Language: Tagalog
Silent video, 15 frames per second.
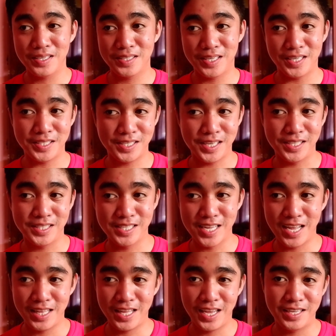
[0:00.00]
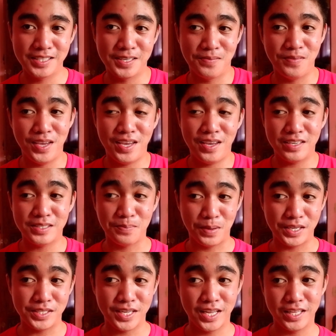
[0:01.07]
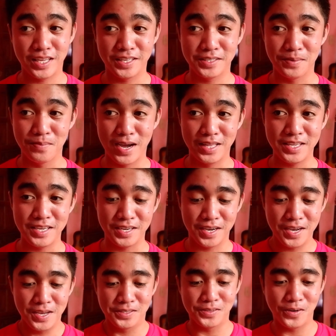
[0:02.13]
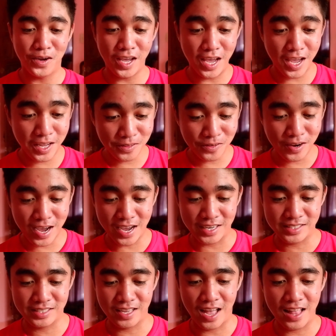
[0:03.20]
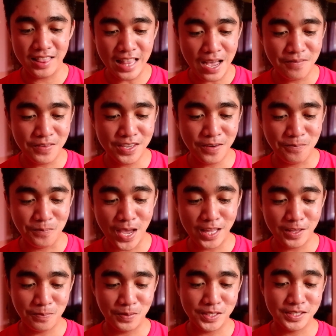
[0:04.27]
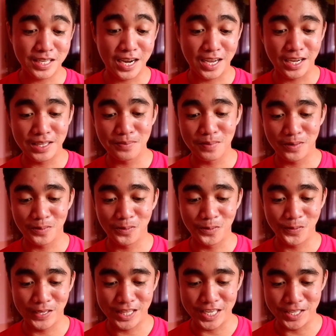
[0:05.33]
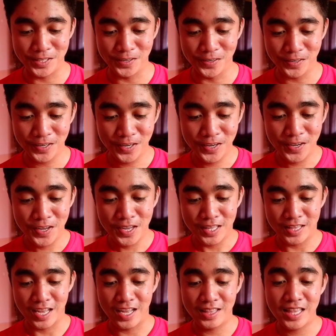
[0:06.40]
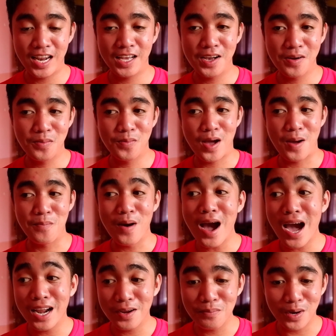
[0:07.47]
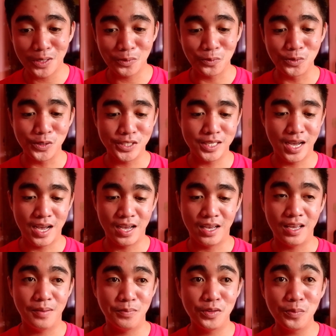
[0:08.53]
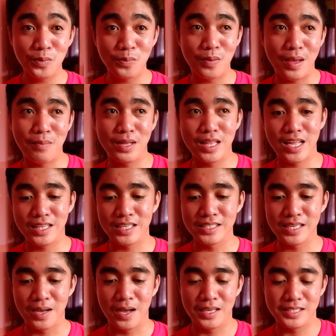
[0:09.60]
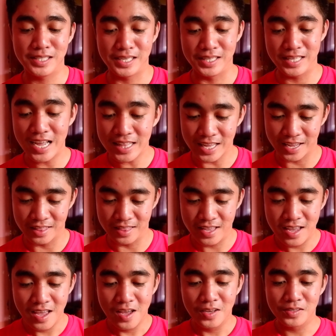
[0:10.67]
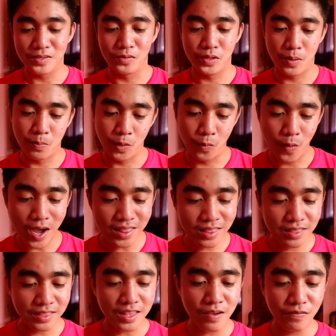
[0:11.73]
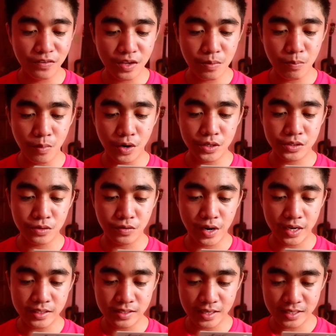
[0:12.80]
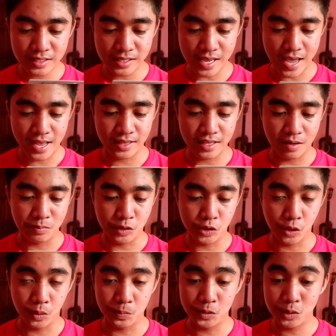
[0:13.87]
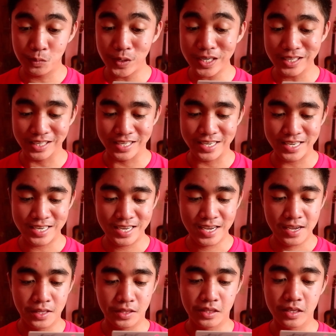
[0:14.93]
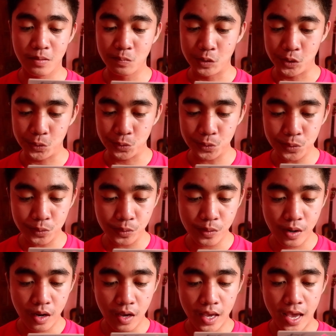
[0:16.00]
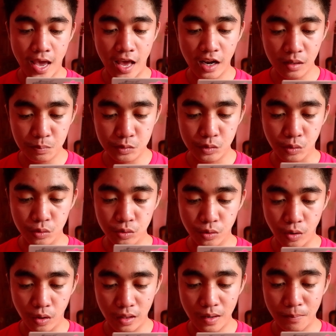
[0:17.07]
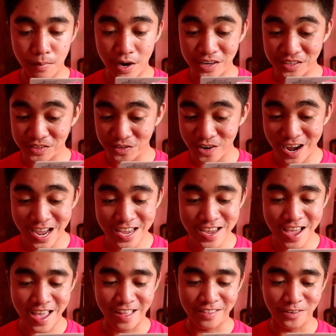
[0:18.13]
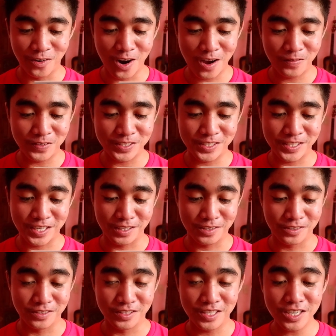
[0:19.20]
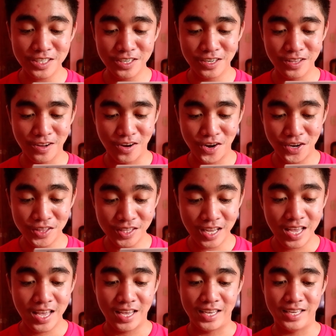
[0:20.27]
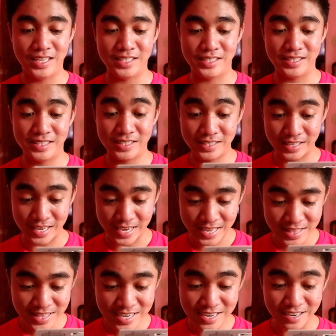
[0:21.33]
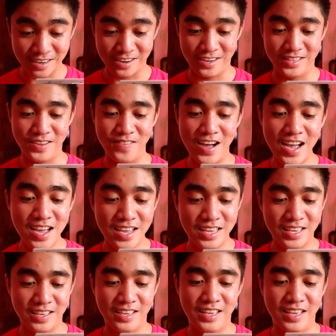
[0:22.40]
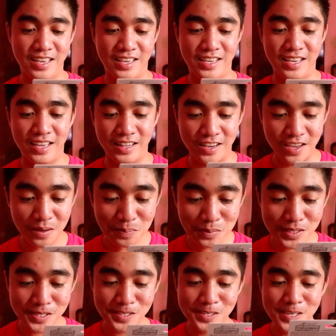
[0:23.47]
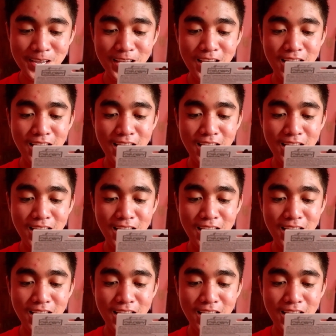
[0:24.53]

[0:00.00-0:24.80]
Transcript: sa skins natin, sa, va- sa face natin, at sa body. So, eto guys, ang dami niyang benefits talaga na makukuha dito na talagang uh, maaring makatulong sa pinuproblema natin sa skin natin. So, number one, deeply moisturizes and absorbs quickly. Number two, helps control very dry and rough skin condition on skin, o oh, di ba? Lips,